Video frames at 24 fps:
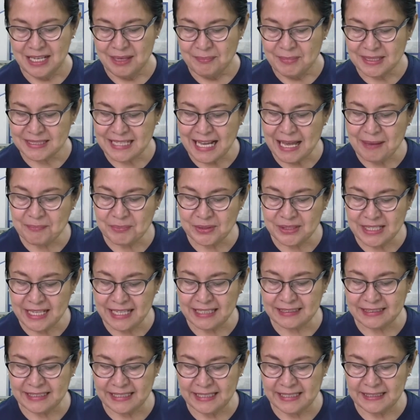Basahin po
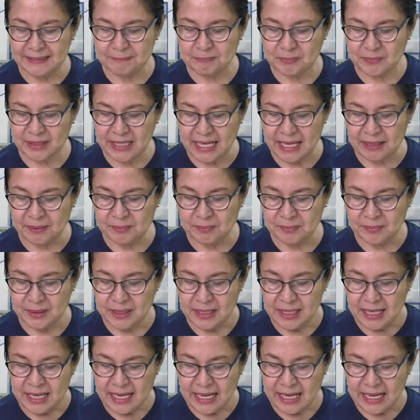natin ang,